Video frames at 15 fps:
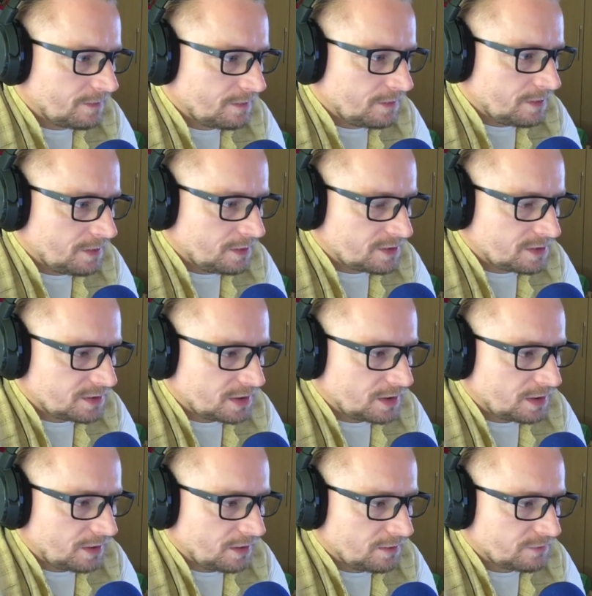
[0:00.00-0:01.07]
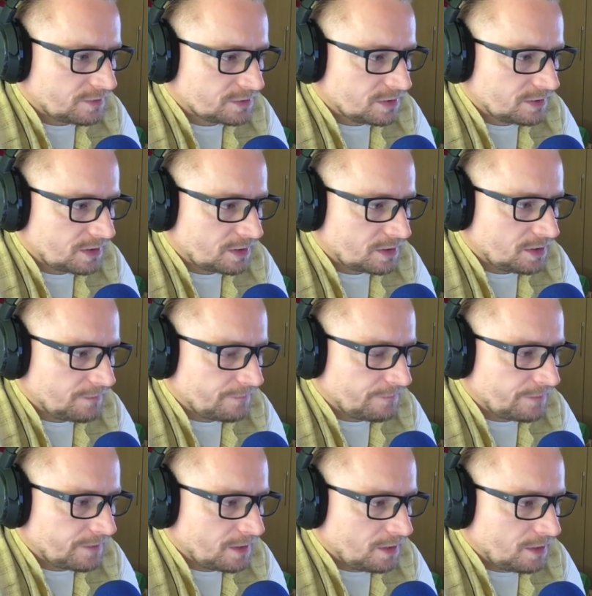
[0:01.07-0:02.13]
I Chaitanya jest właśnie taki.
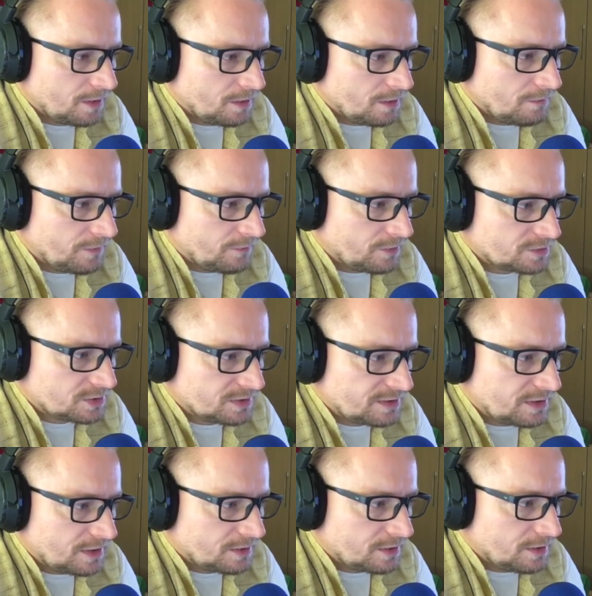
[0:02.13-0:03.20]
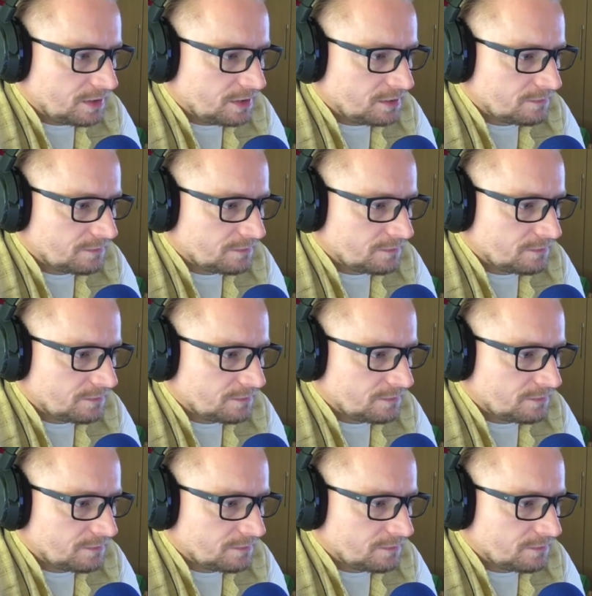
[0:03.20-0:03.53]
Wewnątrz jest radha,